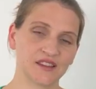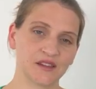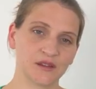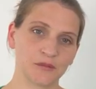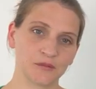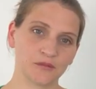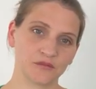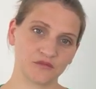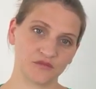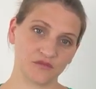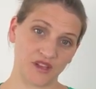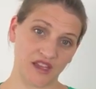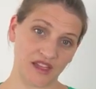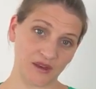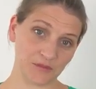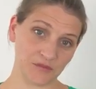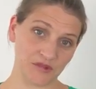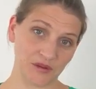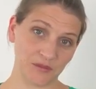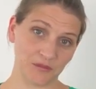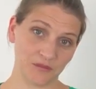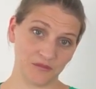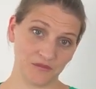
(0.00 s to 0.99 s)
ähm, hat
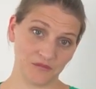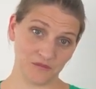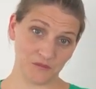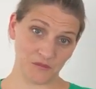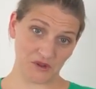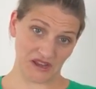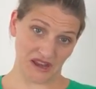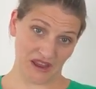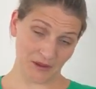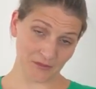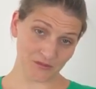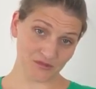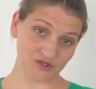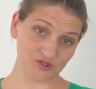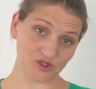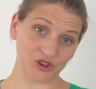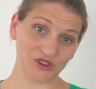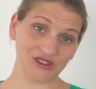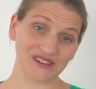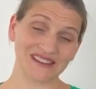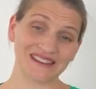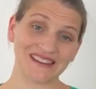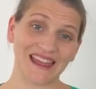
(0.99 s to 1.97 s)
man mit einem
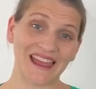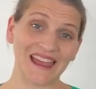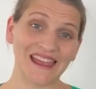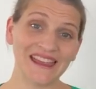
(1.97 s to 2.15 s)
besonderen